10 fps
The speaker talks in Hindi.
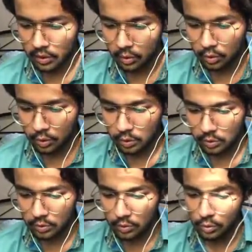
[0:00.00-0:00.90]
मारो
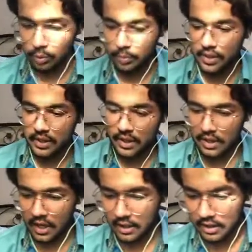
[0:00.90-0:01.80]
लोलो लोलो
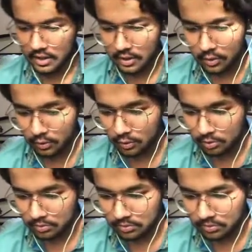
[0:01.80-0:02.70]
पैथिक क्या कर रहे हो
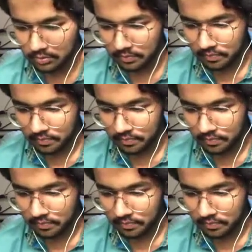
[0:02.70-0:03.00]
तुम